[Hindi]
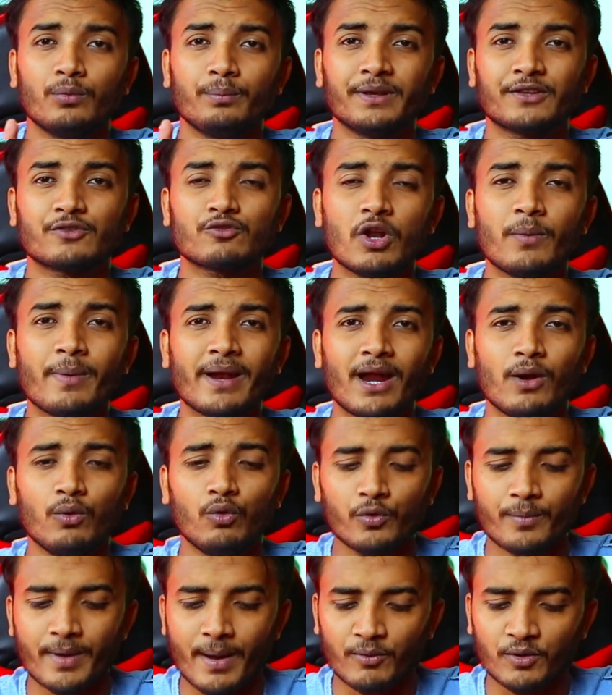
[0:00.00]
मिस कॉल वाला
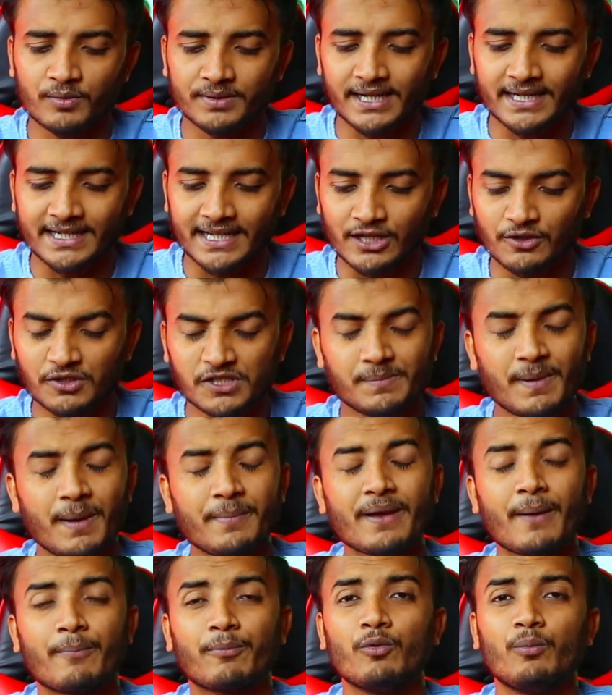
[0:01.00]
लूट मैं आपको बता देता हूँ इसमें
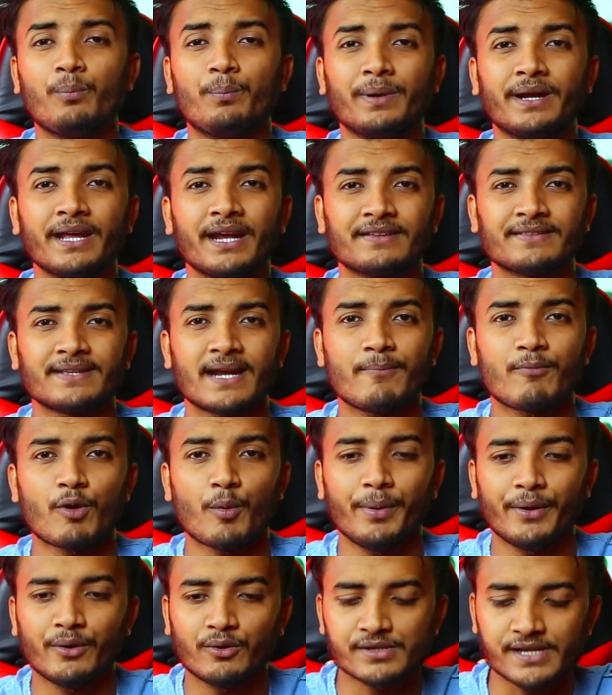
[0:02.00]
भी आपको ढेर सारा
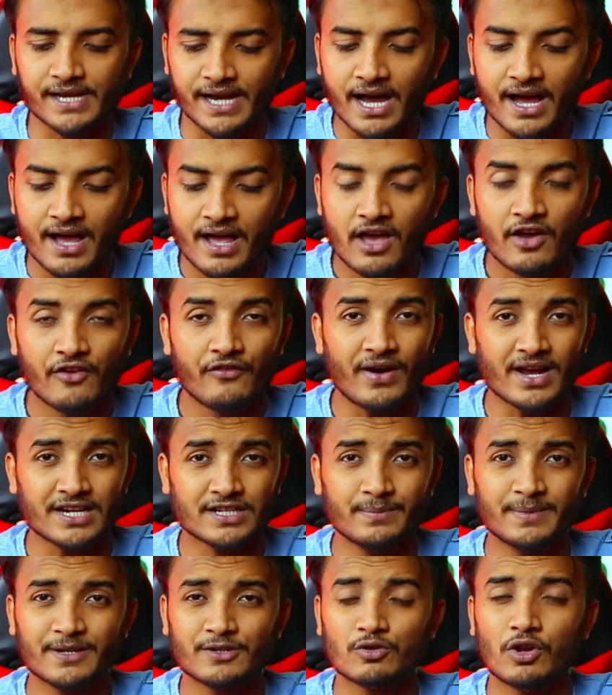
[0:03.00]
प्रॉफिट हो जाएगा
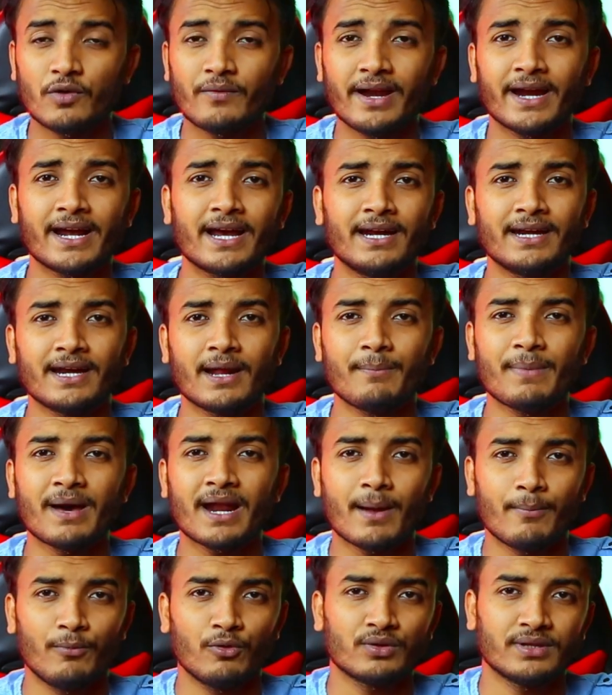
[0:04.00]
फर्स्ट मिस कॉल वाला का नंबर
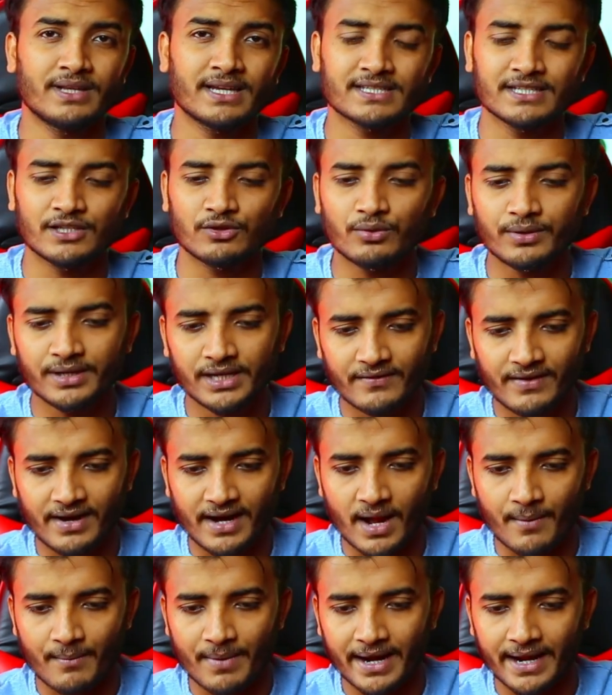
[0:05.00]
नंबर आप लोग देख सकते हो ये वाला
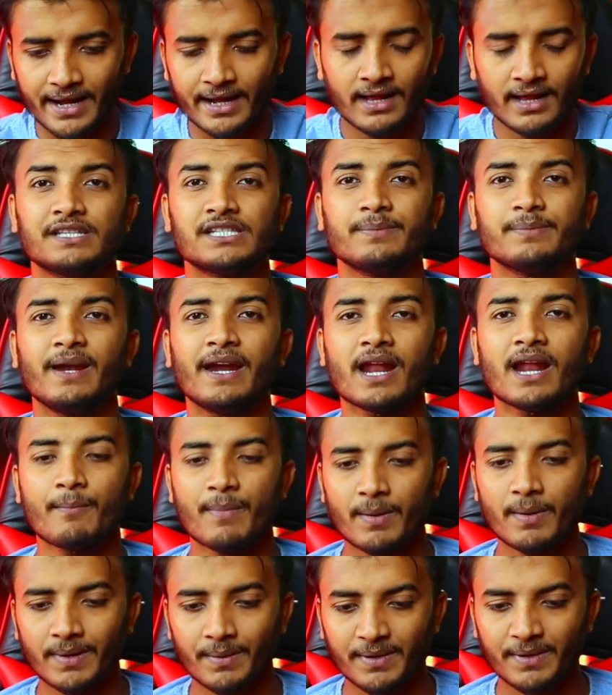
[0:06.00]
नंबर इसी वाला
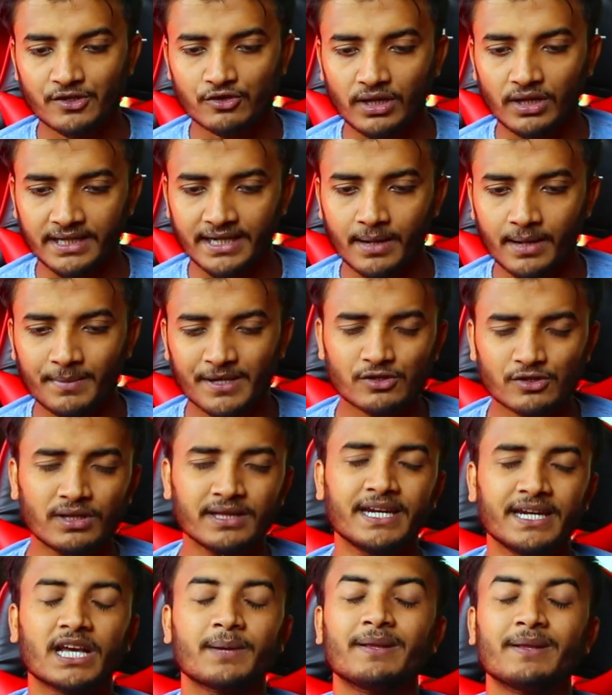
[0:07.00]
नंबर पे मिस कॉल देना मिस
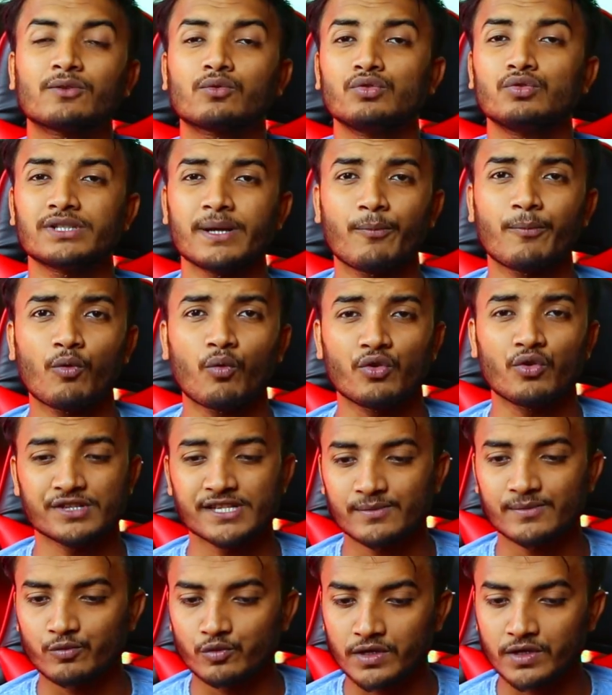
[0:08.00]
कॉल देने के बाद कुछ आपको
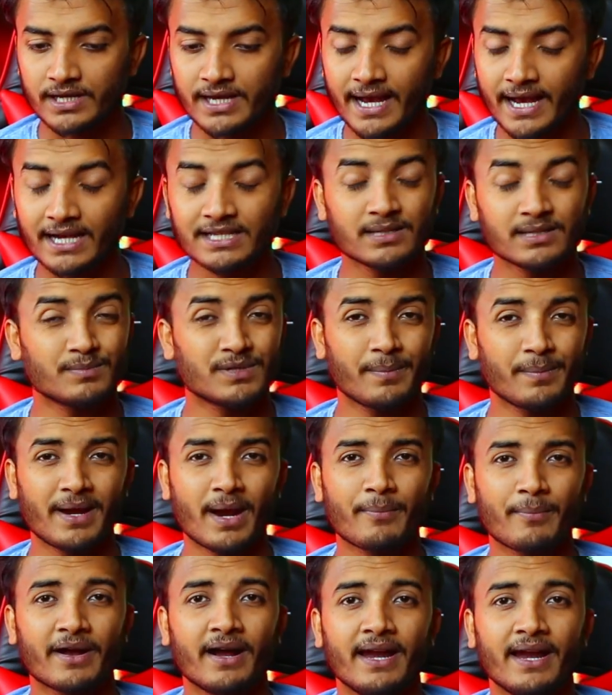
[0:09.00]
क्वेश्चन पूछा जाएगा सबसे
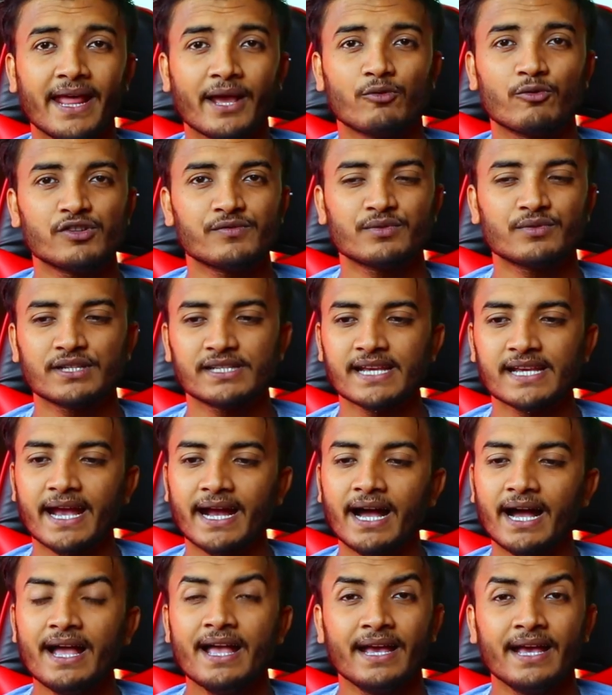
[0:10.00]
पहले आपका लैंग्वेज पूछा
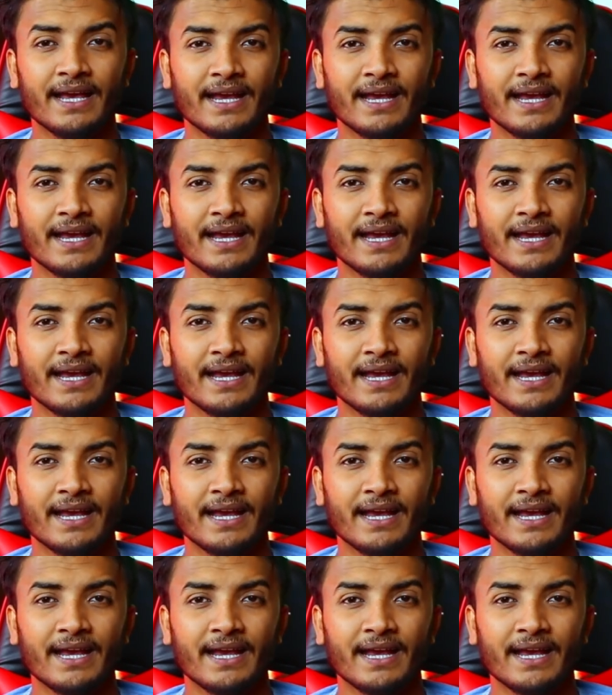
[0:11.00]
जाएगा